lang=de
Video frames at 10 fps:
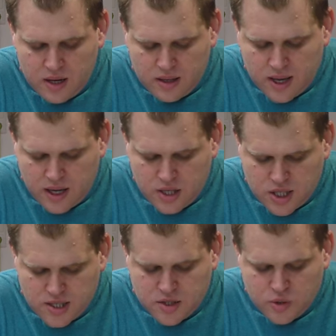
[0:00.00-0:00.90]
Die
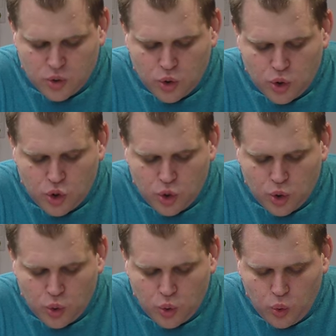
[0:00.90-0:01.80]
Einschätzung
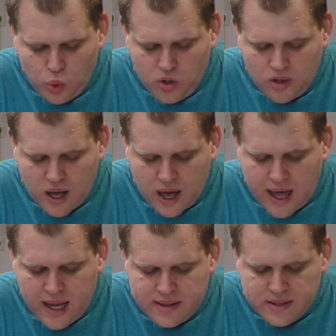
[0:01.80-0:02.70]
grün
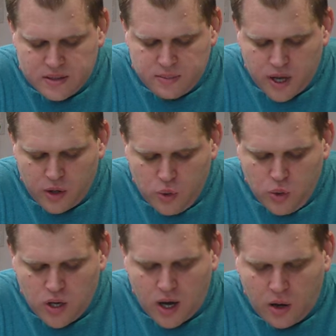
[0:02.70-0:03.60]
geeignet bei
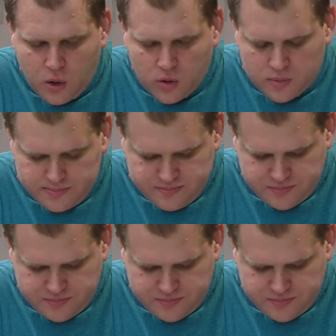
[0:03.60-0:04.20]
Hühneraugen.